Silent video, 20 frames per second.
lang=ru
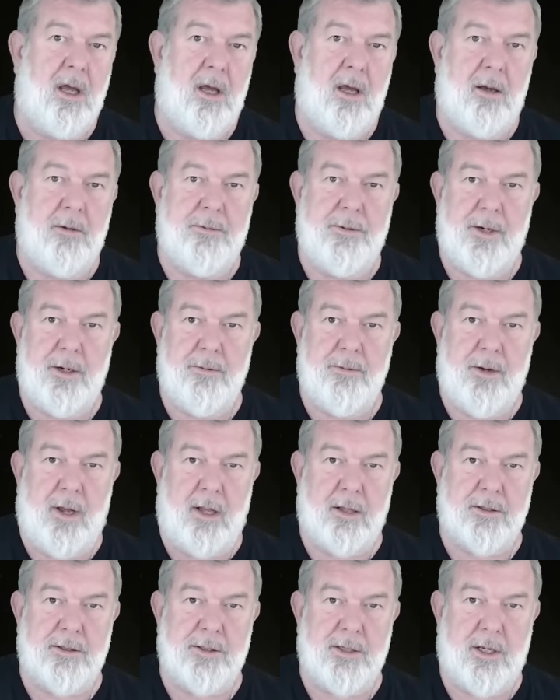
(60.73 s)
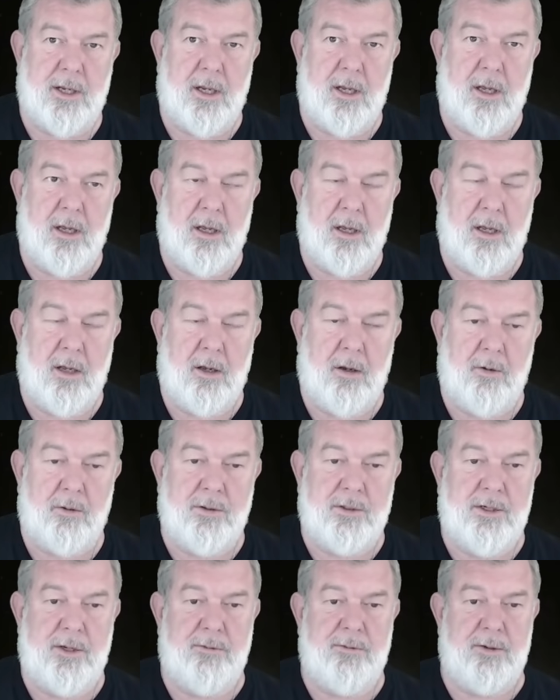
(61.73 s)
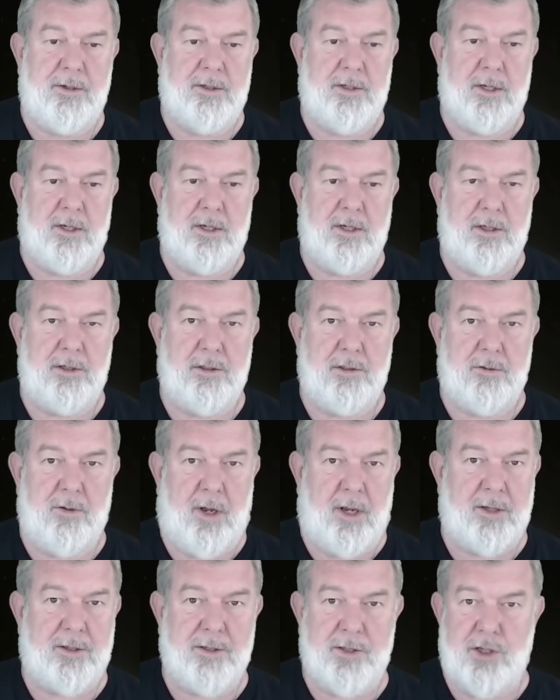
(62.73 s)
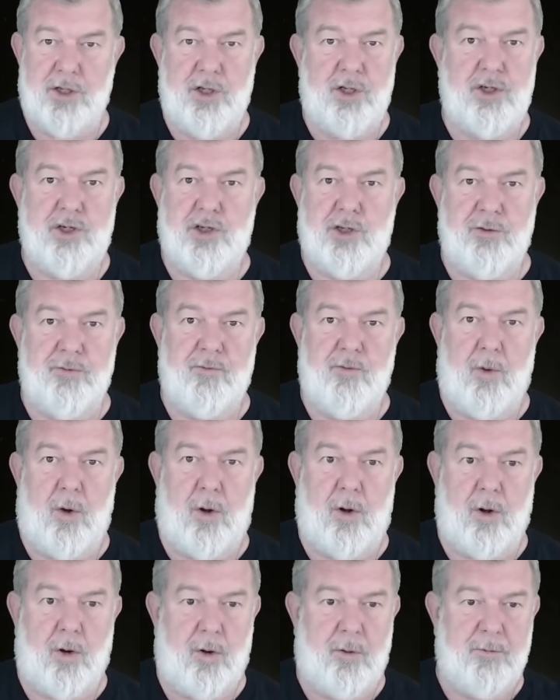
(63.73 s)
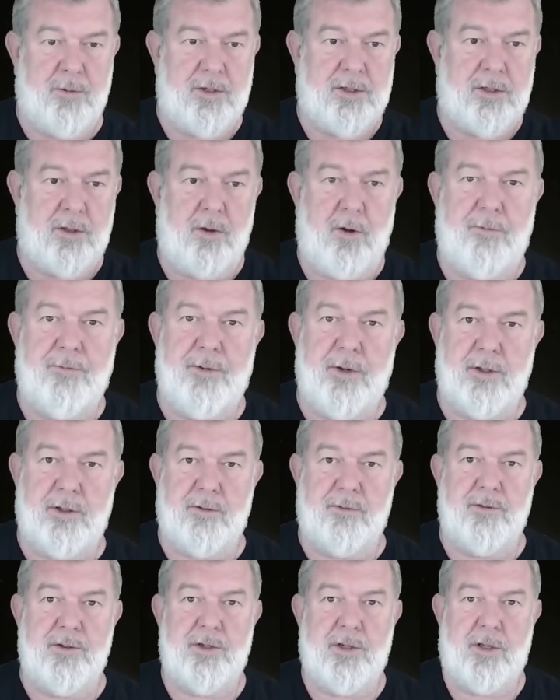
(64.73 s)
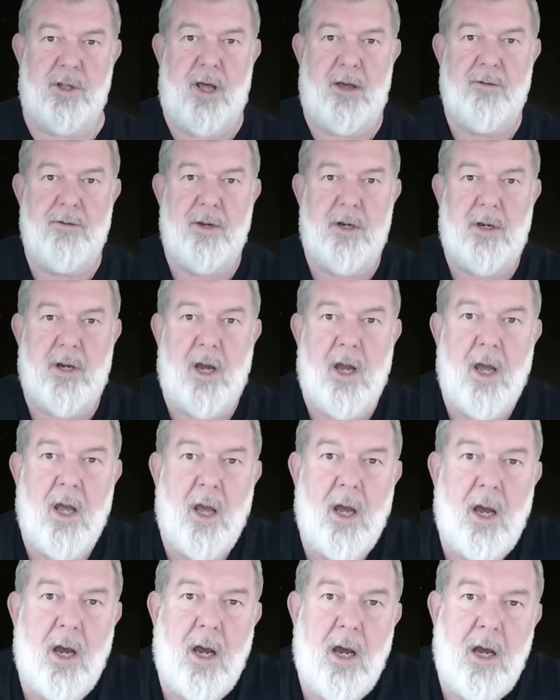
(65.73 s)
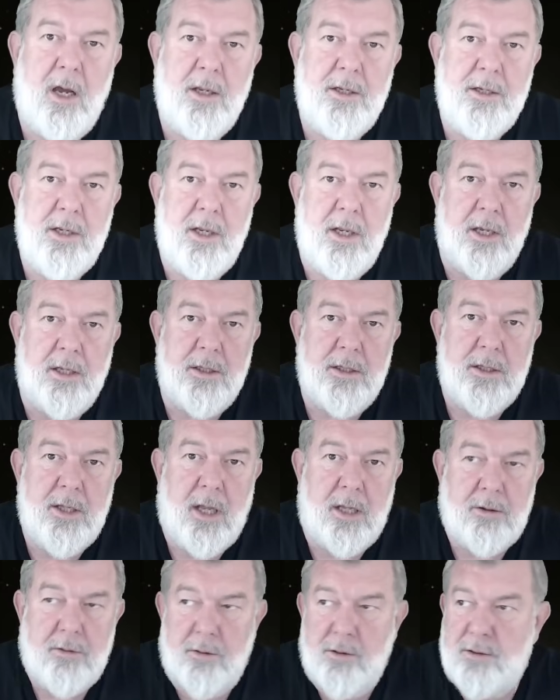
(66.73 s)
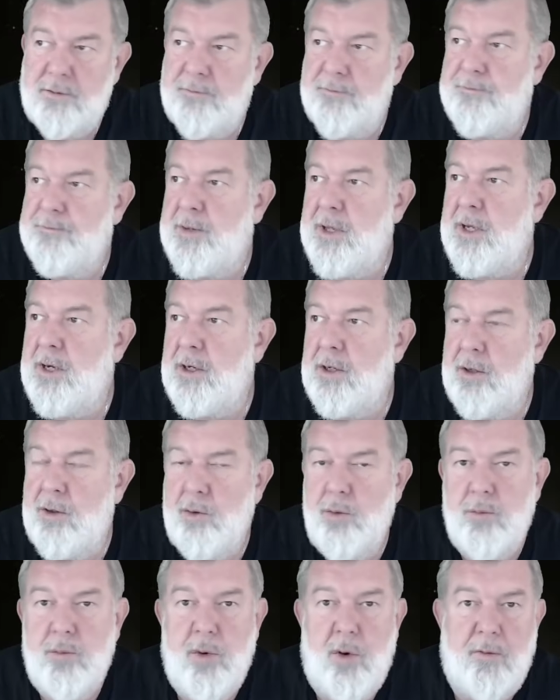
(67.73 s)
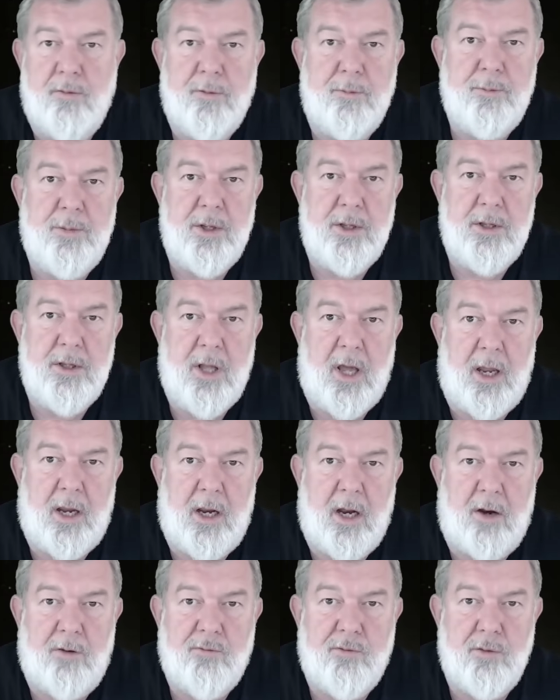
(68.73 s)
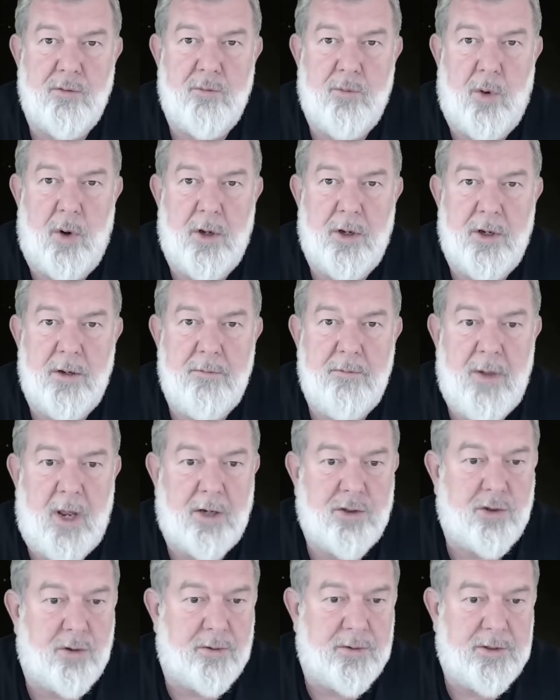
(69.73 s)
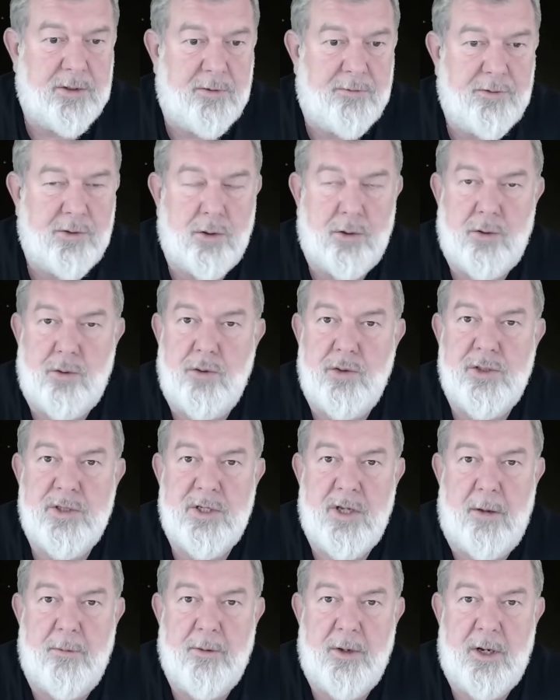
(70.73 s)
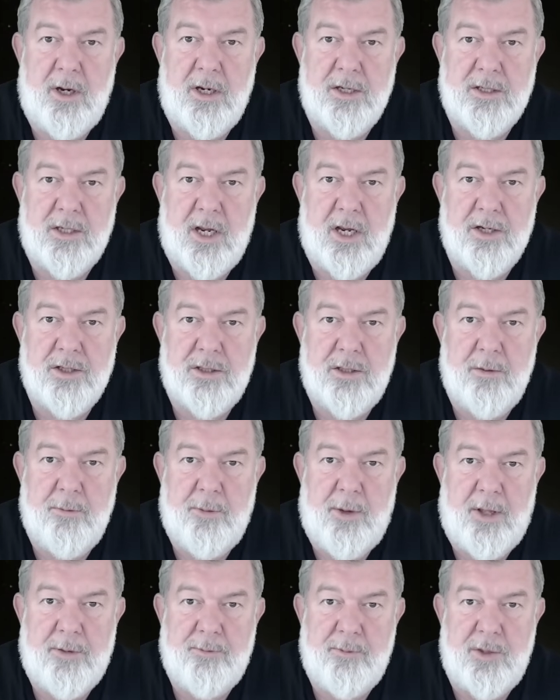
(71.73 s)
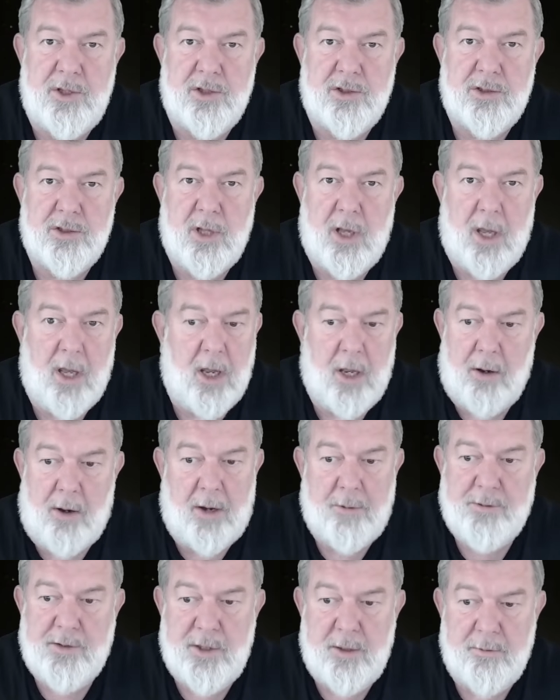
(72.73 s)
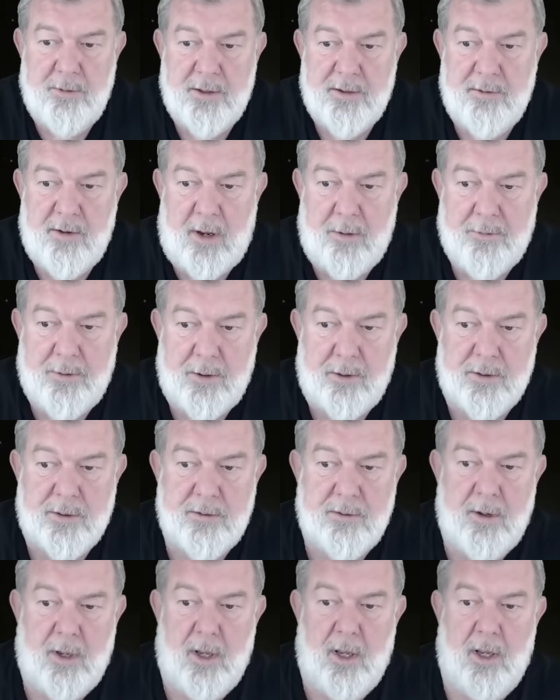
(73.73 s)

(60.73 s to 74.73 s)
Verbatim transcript: Прибалтике. Удивительная ситуация. Ничего, кроме слов этого человека, а нет. Да? То есть бери любого, пинай как футбольный мяч, он тебе все то же самое расскажет и подпишет. Вообще без вопросов.